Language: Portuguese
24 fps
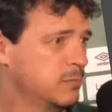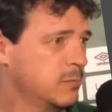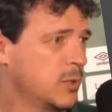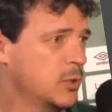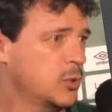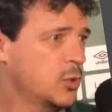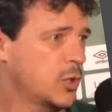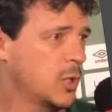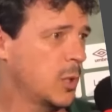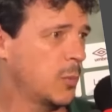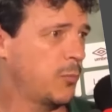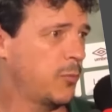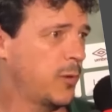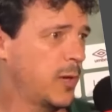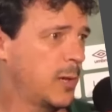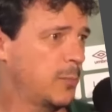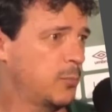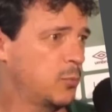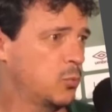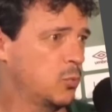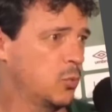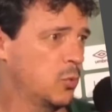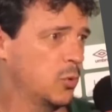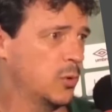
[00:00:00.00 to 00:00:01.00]
Acho que eu tenho que falar
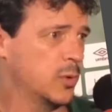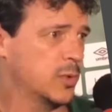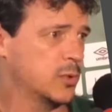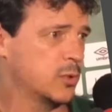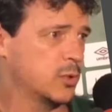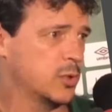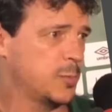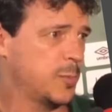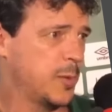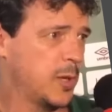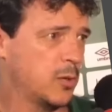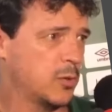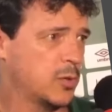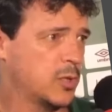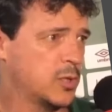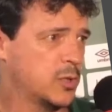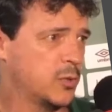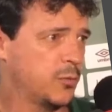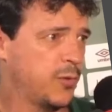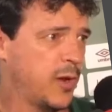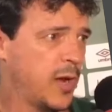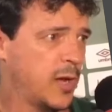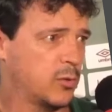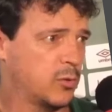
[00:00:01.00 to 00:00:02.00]
para o Douglas. Eu espero que,
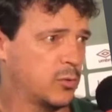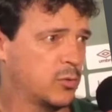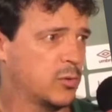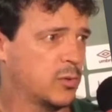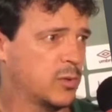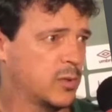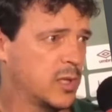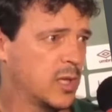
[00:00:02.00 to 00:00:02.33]
de fato,